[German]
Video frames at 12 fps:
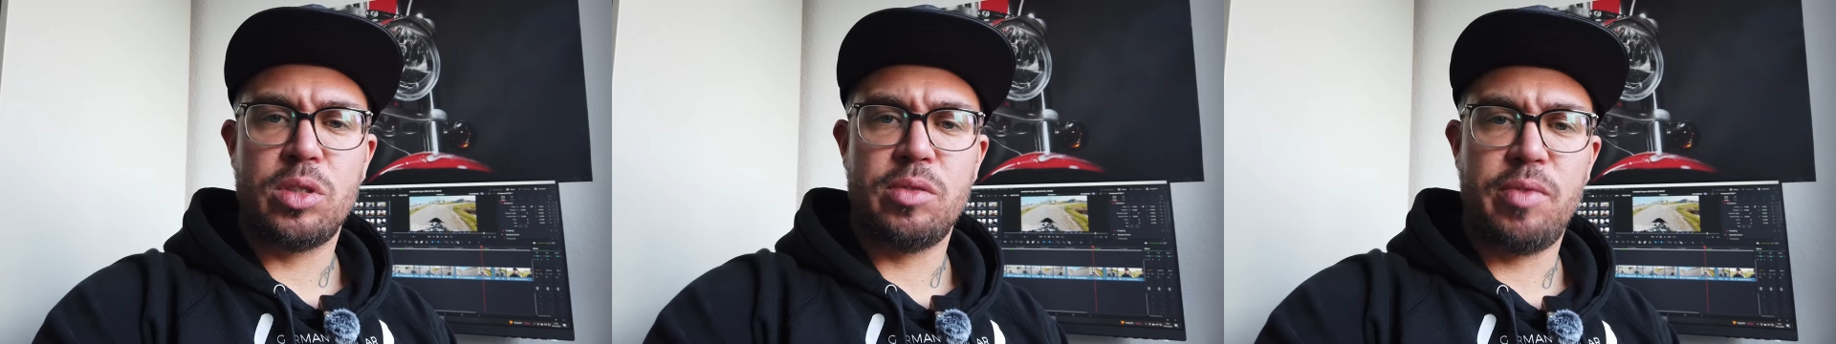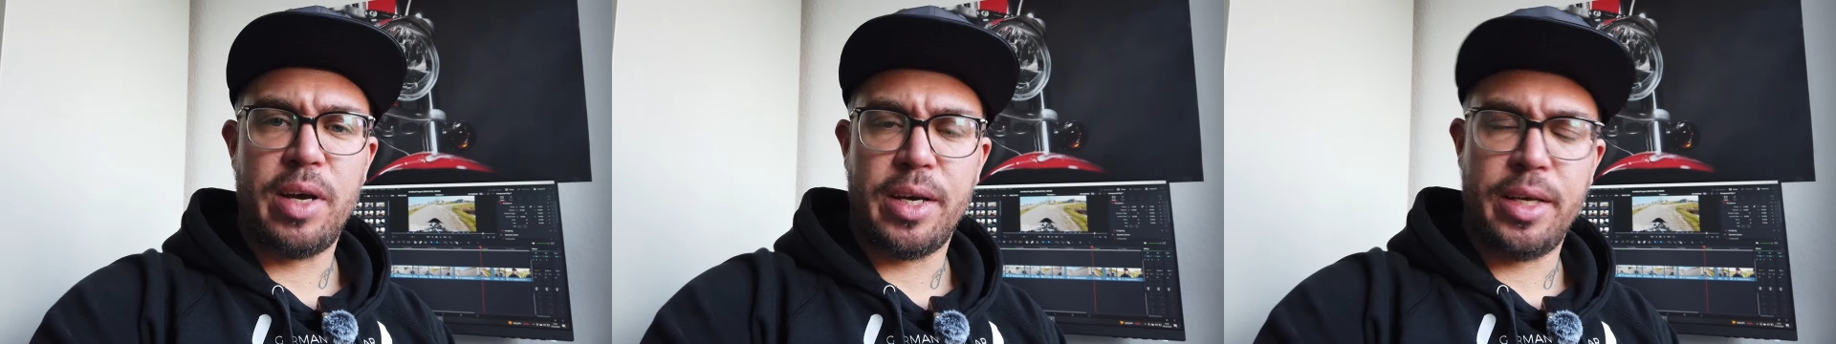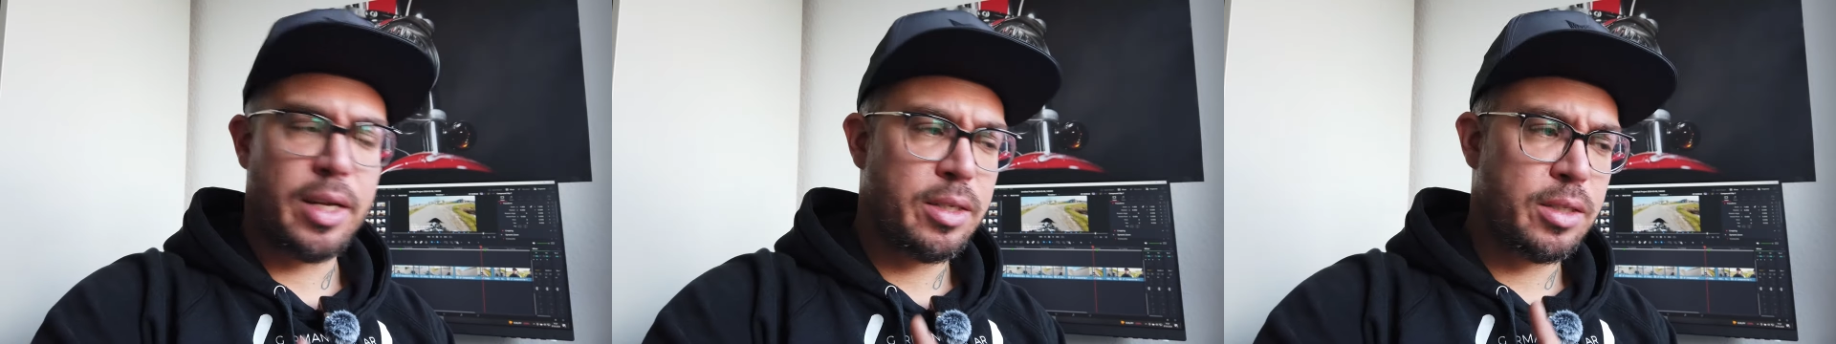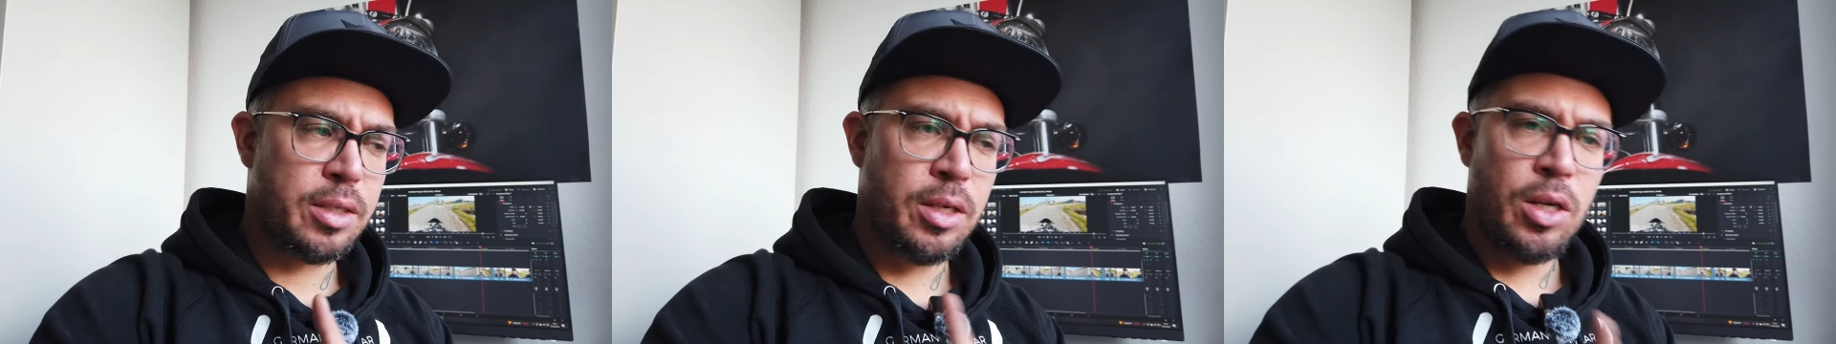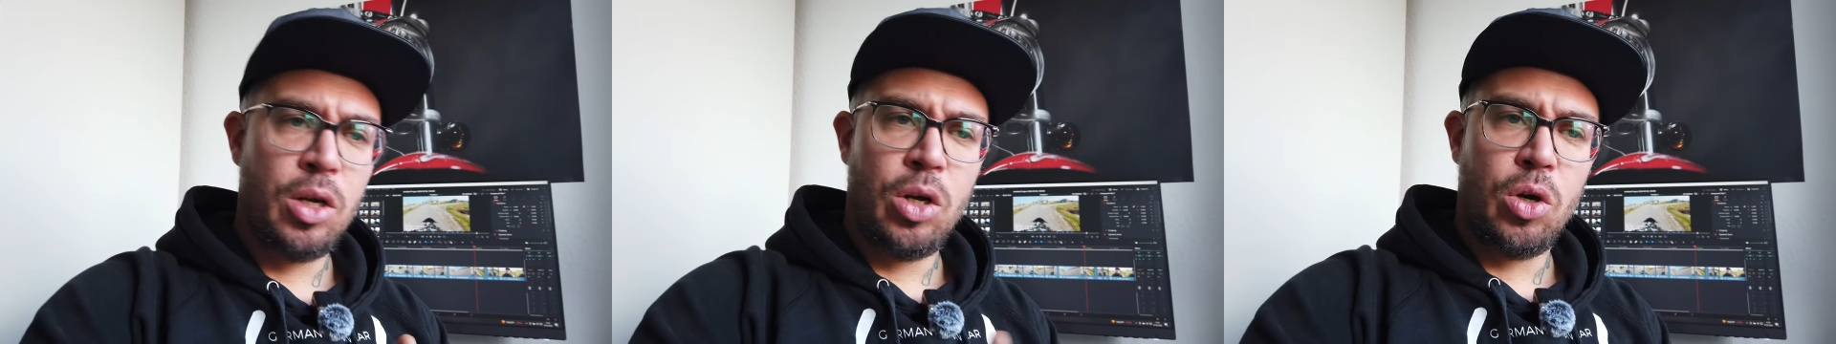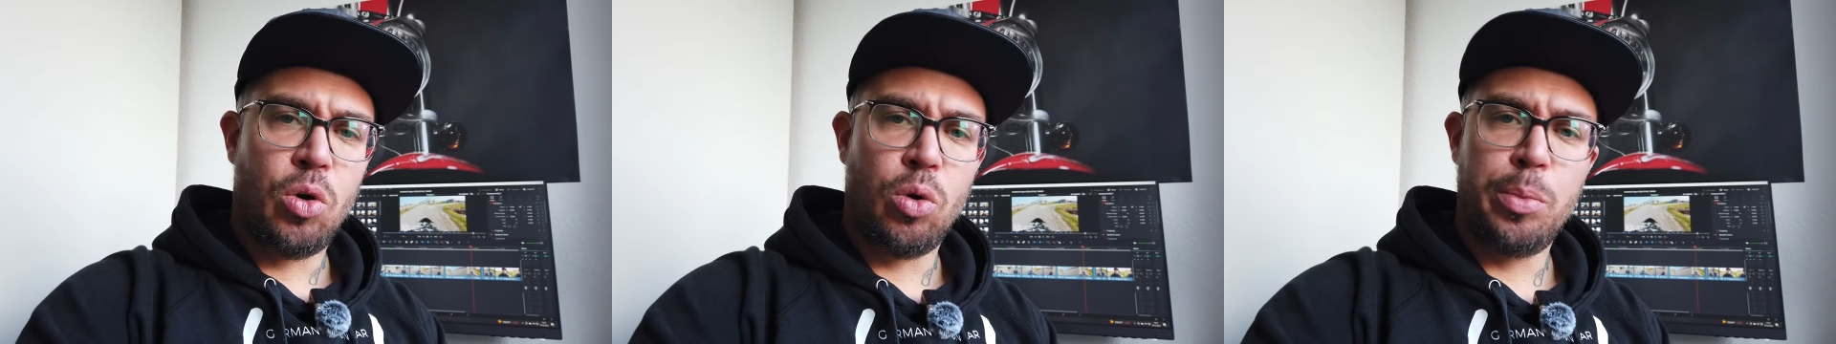kurze Variante
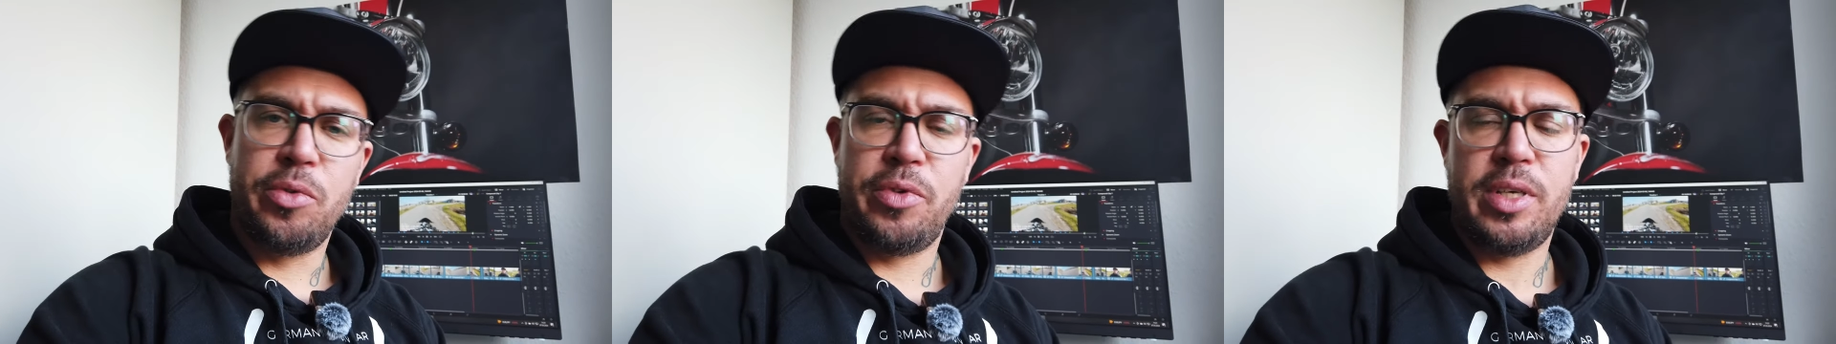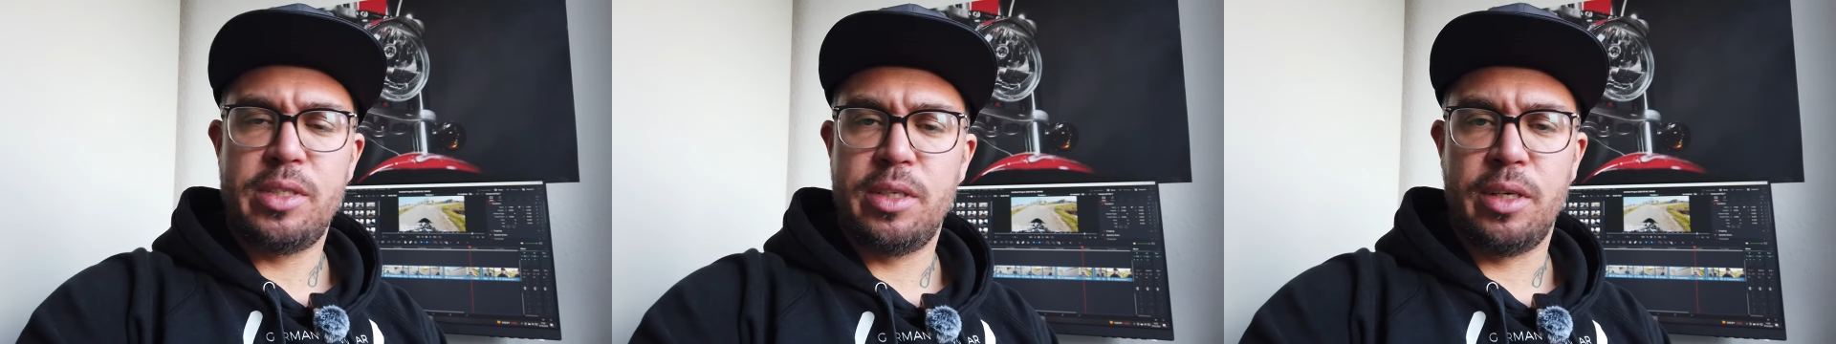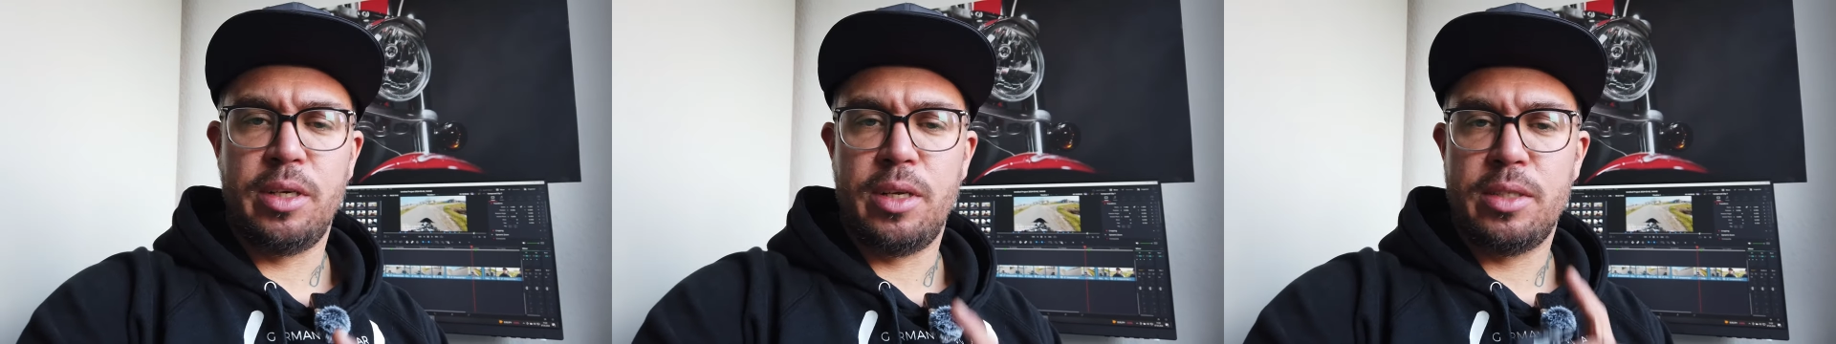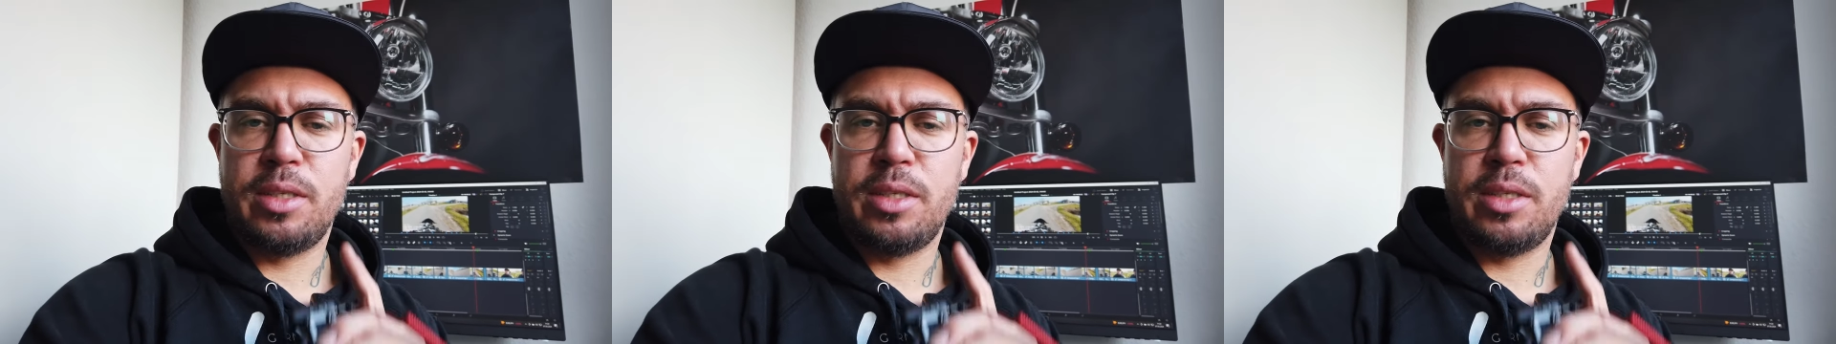und befestige